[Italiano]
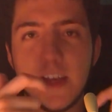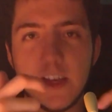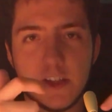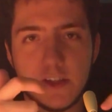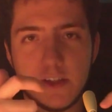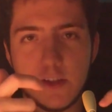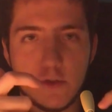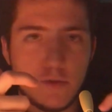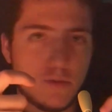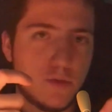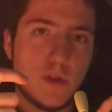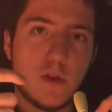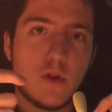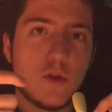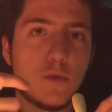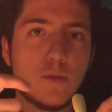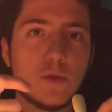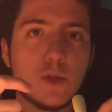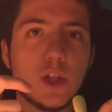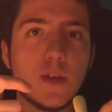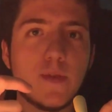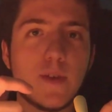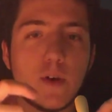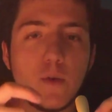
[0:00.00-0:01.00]
di essere su una
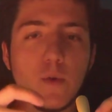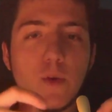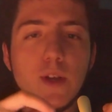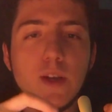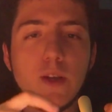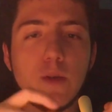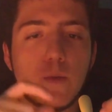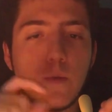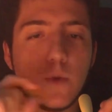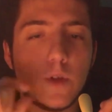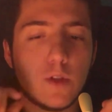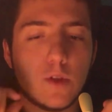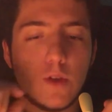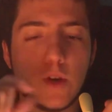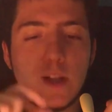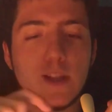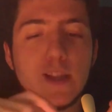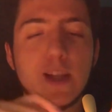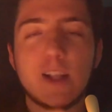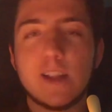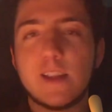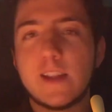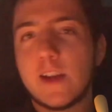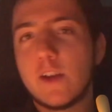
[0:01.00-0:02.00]
locomotiva. Quindi, quando
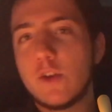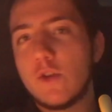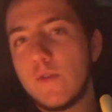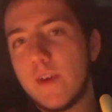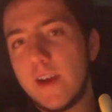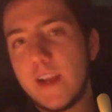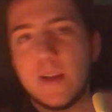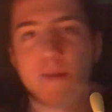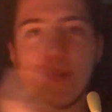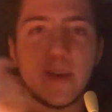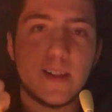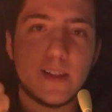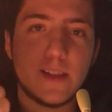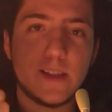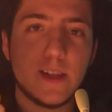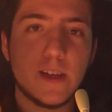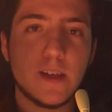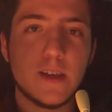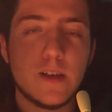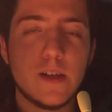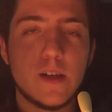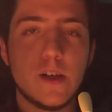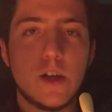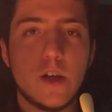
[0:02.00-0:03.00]
in realtà il treno va in
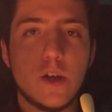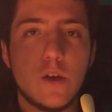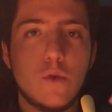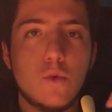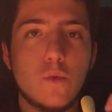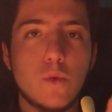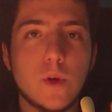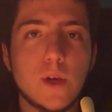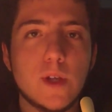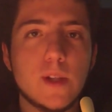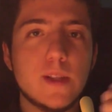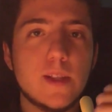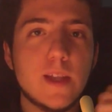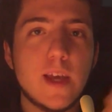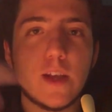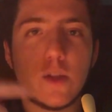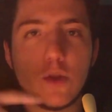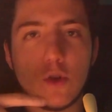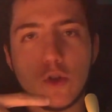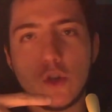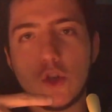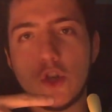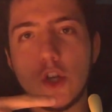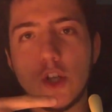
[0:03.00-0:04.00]
avanti, lui
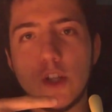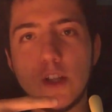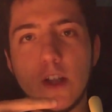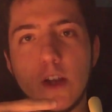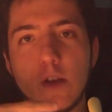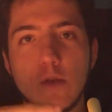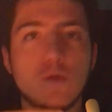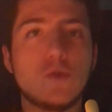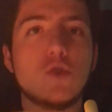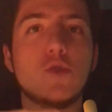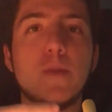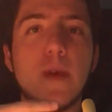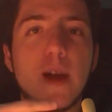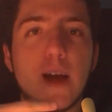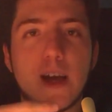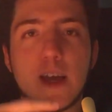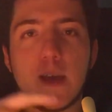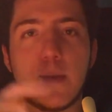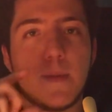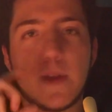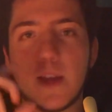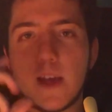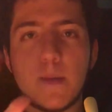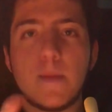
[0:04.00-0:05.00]
dietro accende le luci
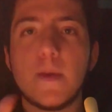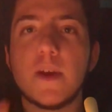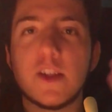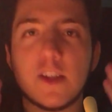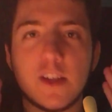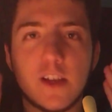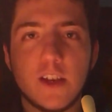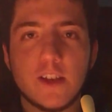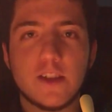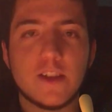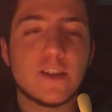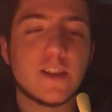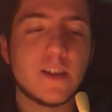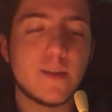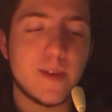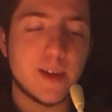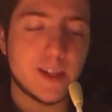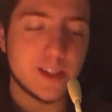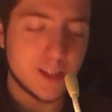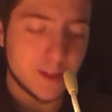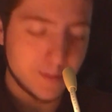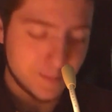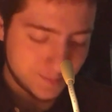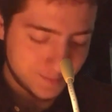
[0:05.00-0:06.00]
bianche perché pensa di essere
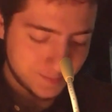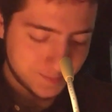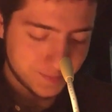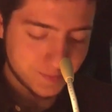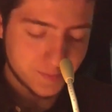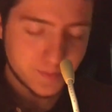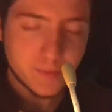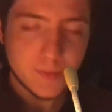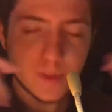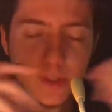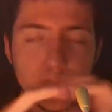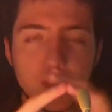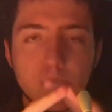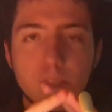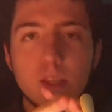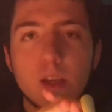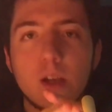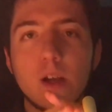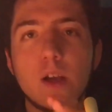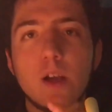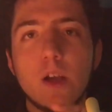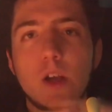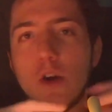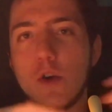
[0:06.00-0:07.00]
davanti.
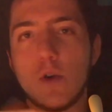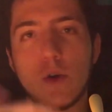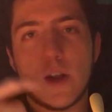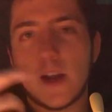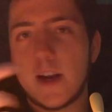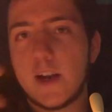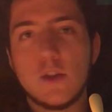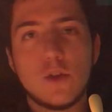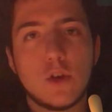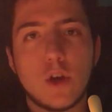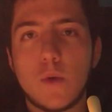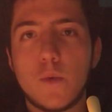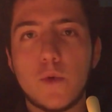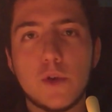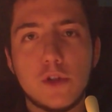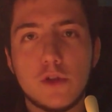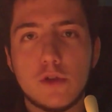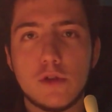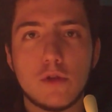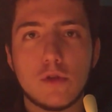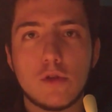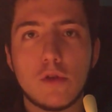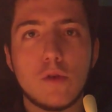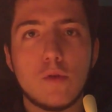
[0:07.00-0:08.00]
Ora credo che
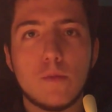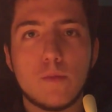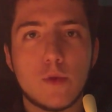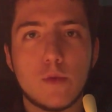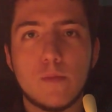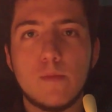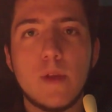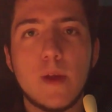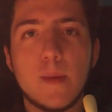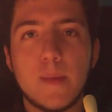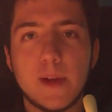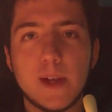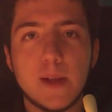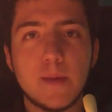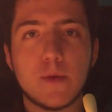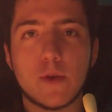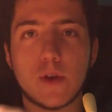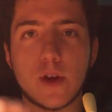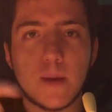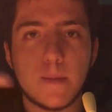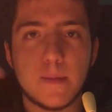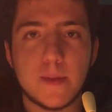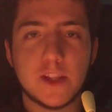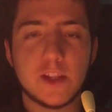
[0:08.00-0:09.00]
questo sia solo un problema di
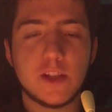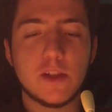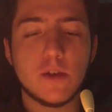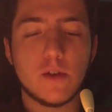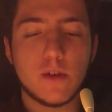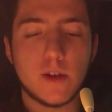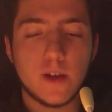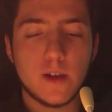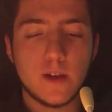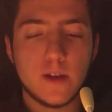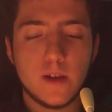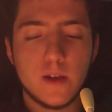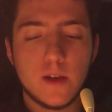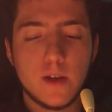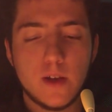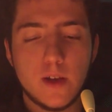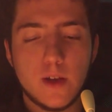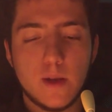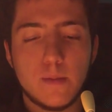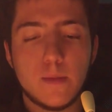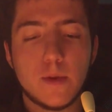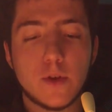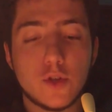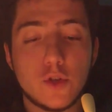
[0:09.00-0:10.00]

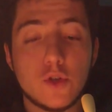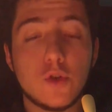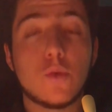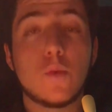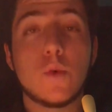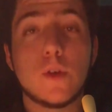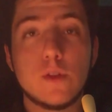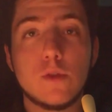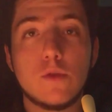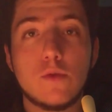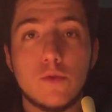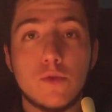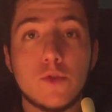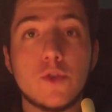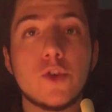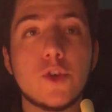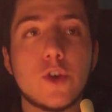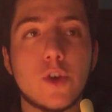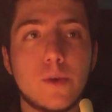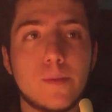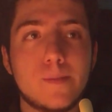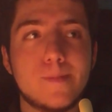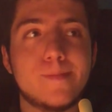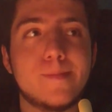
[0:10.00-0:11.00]
programmazione perciò quando
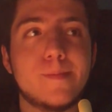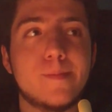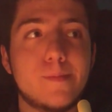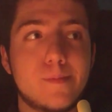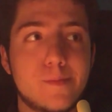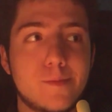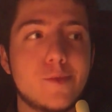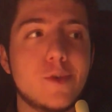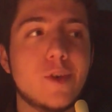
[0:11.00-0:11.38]
riuscirò,